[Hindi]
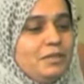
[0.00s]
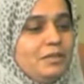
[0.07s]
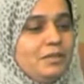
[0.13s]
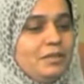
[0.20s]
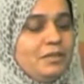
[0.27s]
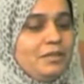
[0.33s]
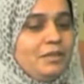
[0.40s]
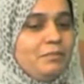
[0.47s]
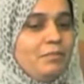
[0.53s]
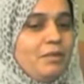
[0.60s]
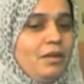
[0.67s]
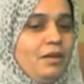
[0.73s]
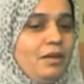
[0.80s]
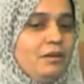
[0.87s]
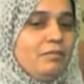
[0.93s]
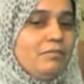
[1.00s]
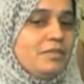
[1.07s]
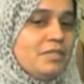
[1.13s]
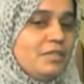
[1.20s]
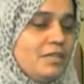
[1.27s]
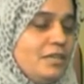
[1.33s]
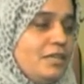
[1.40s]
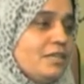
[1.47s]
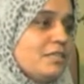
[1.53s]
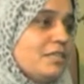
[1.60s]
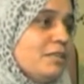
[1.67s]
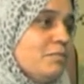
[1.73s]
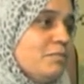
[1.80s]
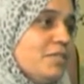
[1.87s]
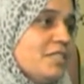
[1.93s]
के वसीले
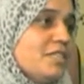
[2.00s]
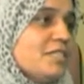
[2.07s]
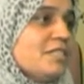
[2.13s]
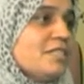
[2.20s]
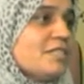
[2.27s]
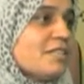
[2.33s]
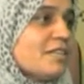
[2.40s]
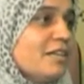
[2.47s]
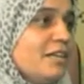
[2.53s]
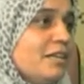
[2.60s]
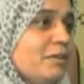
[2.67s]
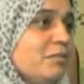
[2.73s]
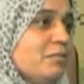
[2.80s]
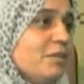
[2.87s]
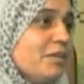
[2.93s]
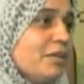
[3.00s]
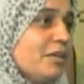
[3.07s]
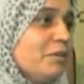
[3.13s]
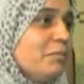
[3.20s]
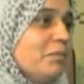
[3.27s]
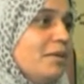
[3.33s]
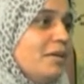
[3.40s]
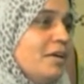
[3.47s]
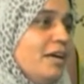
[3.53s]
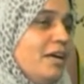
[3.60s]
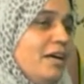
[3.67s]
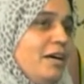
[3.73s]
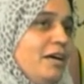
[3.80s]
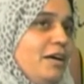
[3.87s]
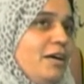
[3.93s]
से मुझे इस चीज़ के लिए मुंतखब किया
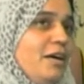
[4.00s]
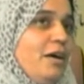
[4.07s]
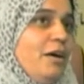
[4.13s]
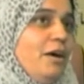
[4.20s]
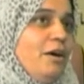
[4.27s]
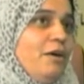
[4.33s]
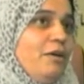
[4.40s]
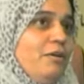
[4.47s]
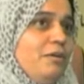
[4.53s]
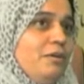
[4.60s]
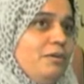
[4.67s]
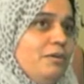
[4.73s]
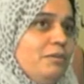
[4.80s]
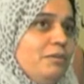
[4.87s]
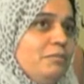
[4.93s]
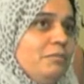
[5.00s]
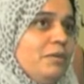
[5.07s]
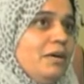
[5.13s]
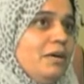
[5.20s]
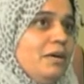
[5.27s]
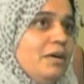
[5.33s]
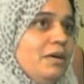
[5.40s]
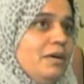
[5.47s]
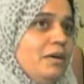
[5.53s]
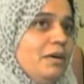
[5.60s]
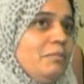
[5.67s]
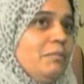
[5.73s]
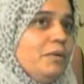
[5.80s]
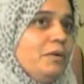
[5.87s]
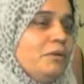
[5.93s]
है सुबह और मैं
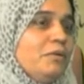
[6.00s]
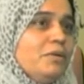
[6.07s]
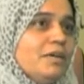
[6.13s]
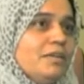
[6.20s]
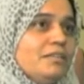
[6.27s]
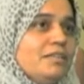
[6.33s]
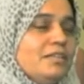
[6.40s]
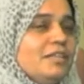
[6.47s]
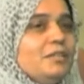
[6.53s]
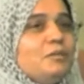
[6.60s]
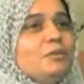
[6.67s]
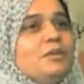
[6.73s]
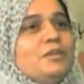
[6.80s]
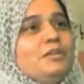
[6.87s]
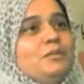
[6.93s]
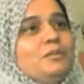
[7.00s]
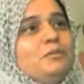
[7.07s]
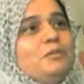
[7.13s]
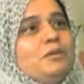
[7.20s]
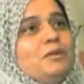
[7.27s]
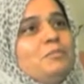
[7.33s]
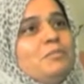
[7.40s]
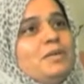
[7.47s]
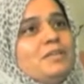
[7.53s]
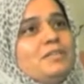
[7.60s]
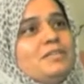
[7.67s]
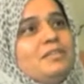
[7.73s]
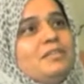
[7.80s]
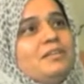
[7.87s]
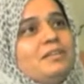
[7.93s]
अपने खुदा से ये दुआ करती हूँ कि मैं
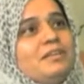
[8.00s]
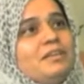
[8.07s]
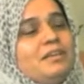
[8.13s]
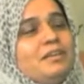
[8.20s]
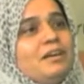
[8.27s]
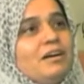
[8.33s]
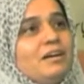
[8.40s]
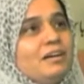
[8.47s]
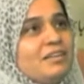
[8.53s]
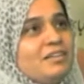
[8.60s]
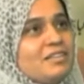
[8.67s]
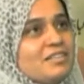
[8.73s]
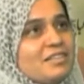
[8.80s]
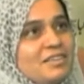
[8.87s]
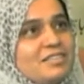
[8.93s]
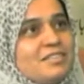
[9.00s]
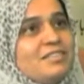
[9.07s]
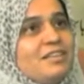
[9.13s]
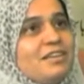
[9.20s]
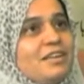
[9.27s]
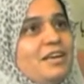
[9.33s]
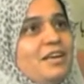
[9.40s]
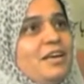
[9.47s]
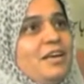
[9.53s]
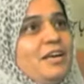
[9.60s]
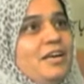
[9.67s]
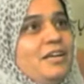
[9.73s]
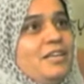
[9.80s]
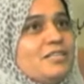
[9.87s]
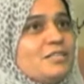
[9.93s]
ज़िंदगी की आखिरी सांस तक
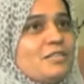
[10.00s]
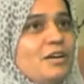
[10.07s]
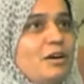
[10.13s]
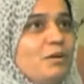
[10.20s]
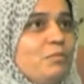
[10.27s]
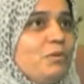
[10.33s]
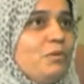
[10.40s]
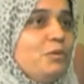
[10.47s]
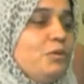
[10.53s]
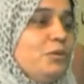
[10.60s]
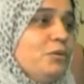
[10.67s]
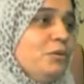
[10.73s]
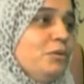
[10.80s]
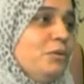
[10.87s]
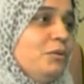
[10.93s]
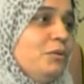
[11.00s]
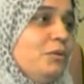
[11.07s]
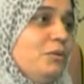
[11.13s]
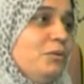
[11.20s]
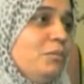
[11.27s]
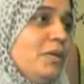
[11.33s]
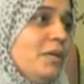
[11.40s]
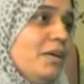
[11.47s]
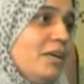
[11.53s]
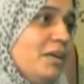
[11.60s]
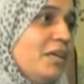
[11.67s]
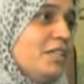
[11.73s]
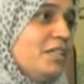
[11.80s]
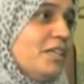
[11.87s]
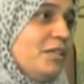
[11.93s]
इस काम को जो मैं
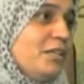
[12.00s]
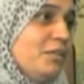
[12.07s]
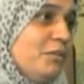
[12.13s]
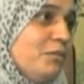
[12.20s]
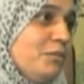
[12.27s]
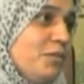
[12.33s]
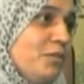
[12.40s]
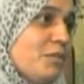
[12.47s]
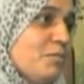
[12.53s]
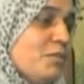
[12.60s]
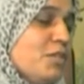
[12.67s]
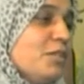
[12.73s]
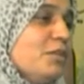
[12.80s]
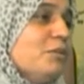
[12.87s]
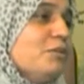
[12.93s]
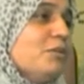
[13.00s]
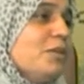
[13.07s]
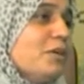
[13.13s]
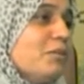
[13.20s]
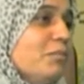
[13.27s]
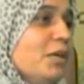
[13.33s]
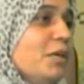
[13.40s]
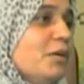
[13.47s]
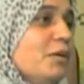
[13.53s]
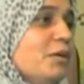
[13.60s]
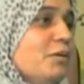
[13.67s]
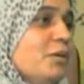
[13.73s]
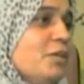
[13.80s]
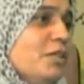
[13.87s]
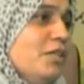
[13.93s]
करना चाहती हूँ इस मिशन को तकमील
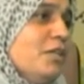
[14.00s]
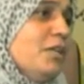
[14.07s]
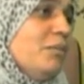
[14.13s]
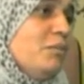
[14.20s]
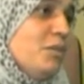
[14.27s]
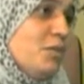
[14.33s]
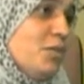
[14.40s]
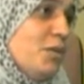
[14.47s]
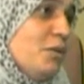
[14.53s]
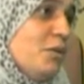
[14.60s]
करूँ और जितना मुझसे हो